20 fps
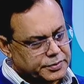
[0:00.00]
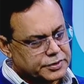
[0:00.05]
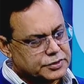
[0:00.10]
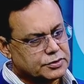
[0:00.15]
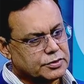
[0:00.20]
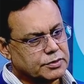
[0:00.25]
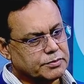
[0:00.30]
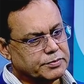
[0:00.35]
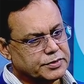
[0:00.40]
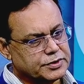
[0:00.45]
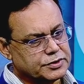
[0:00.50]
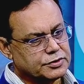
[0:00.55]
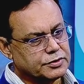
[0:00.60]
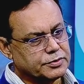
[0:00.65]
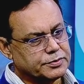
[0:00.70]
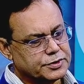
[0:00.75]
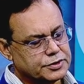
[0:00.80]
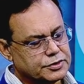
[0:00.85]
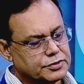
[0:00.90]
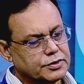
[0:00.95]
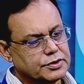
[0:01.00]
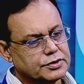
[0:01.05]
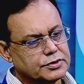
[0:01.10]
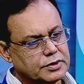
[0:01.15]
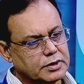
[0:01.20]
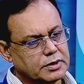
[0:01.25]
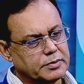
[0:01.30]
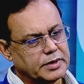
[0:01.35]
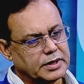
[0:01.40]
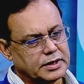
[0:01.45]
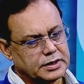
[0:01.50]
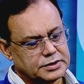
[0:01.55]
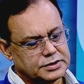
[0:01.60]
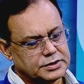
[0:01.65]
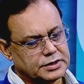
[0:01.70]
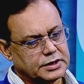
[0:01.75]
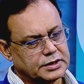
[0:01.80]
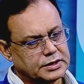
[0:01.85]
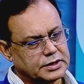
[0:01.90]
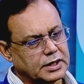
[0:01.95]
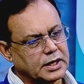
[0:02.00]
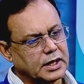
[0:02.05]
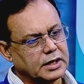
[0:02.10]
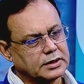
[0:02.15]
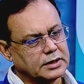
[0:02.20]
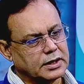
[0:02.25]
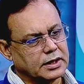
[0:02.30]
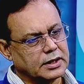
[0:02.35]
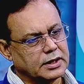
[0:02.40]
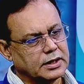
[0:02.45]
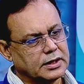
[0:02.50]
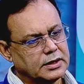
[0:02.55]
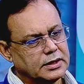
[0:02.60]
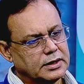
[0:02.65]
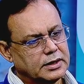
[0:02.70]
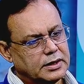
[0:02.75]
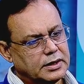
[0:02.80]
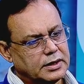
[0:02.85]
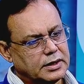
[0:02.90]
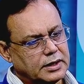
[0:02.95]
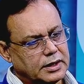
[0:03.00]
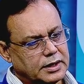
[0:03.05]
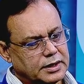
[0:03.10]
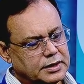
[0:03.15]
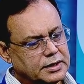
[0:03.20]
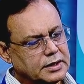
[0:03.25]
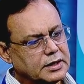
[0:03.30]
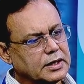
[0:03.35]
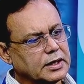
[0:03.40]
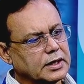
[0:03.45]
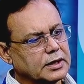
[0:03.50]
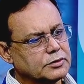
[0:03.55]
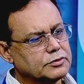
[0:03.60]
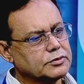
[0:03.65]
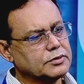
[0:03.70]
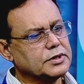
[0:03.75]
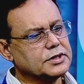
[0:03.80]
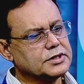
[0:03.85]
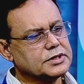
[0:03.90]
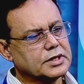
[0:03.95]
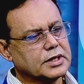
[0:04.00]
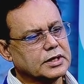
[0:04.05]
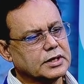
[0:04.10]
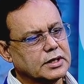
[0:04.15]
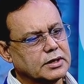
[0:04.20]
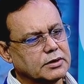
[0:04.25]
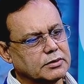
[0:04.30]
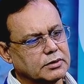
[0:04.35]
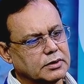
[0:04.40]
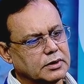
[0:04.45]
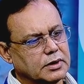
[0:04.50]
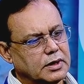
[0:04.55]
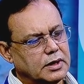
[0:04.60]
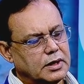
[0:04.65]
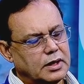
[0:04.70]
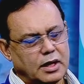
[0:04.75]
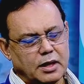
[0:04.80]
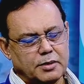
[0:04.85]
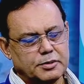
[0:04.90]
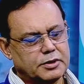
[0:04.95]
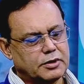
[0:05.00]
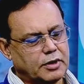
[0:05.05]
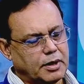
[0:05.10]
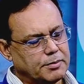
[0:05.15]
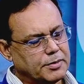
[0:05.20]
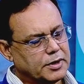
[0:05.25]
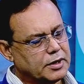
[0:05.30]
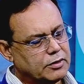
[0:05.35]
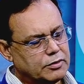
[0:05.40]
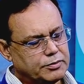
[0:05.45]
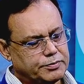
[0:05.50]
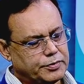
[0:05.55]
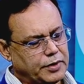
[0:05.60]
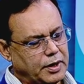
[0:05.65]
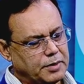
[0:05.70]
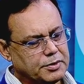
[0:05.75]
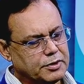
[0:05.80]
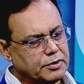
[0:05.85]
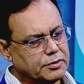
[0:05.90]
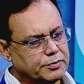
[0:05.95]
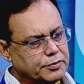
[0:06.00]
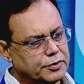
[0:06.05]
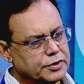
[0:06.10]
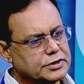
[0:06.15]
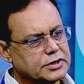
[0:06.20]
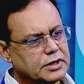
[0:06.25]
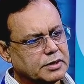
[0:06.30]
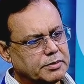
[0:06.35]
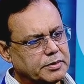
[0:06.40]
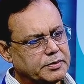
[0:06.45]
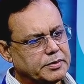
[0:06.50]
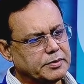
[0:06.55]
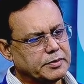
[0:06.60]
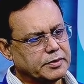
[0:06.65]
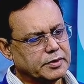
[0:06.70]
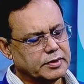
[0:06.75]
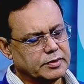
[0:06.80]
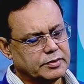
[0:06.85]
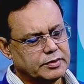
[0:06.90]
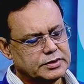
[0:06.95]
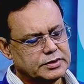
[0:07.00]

বিশ্ব বিশ্ব বিশ্বের সঙ্গে বাংলাদেশকে তাকায় এটি কি কারোর জন্য ঈশ্বরের কারণ আমি আমরা খুব আমি খুব পরিষ্কারভাবে মনে